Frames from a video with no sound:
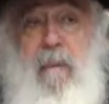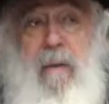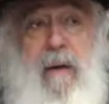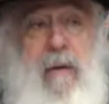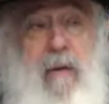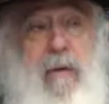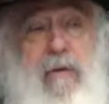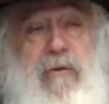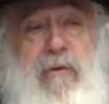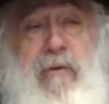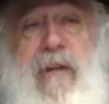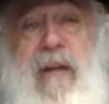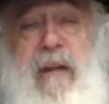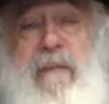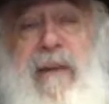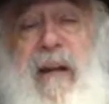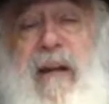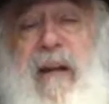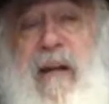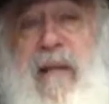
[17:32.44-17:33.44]
Que celui qui
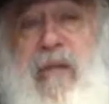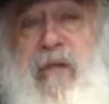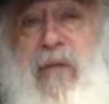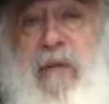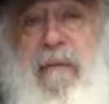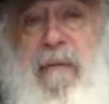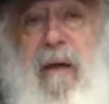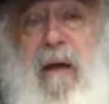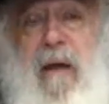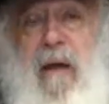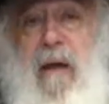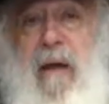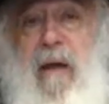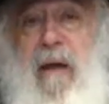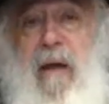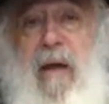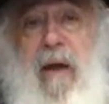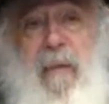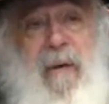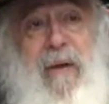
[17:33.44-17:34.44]
vient à la yeshiva,
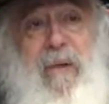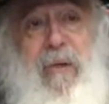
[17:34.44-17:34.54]
eh bien,